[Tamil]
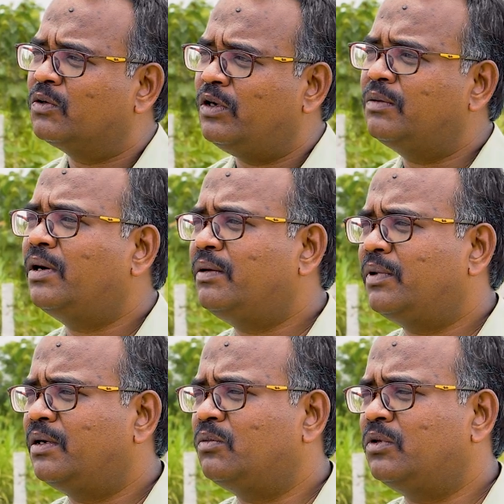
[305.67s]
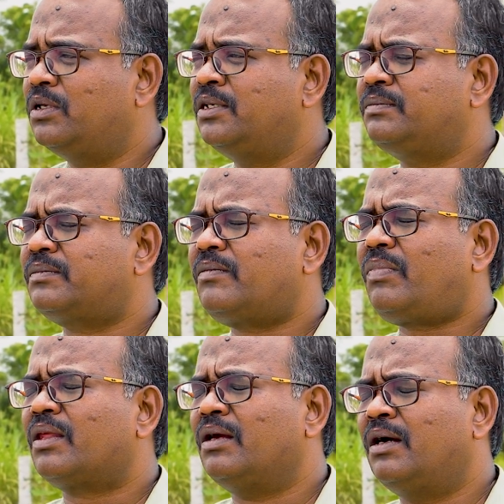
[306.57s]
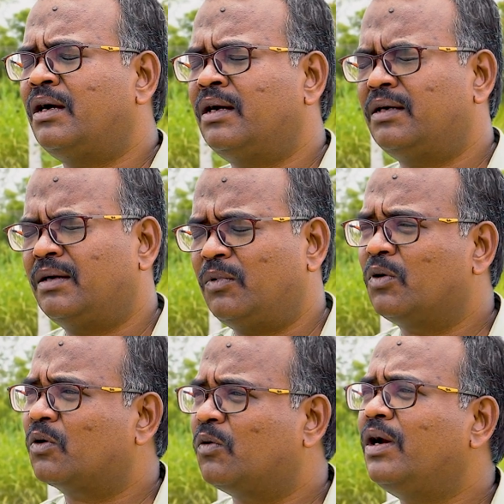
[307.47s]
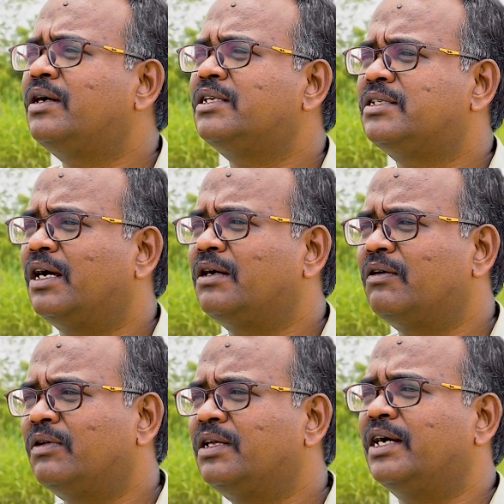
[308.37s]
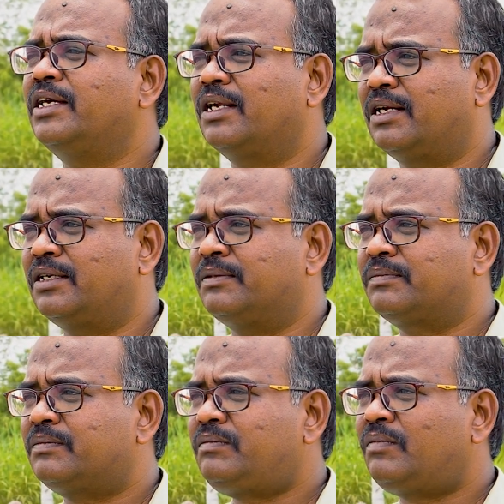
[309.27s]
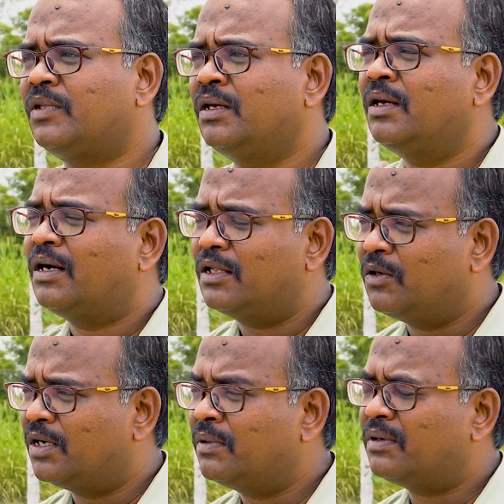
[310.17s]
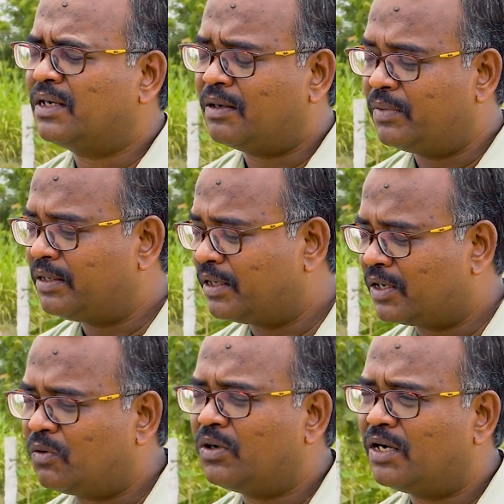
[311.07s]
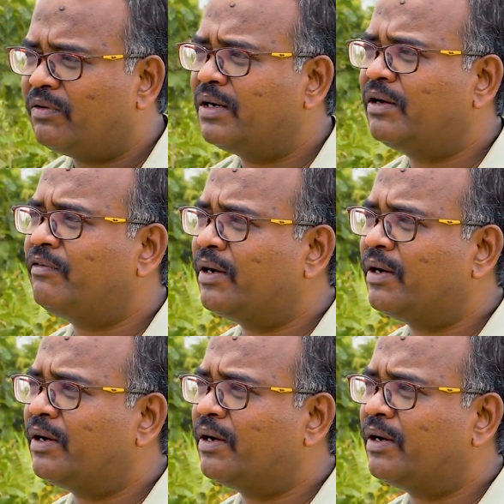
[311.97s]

ஸோ இது மாதிரி பண்ணும்போது நம்மளோட குவாலிட்டி ஸ்டாண்டர்டு வந்து ஹையராக இருக்குது அதுவும் இல்லாமல் நாம் இங்கே கிரவுண்ட் லெவலில்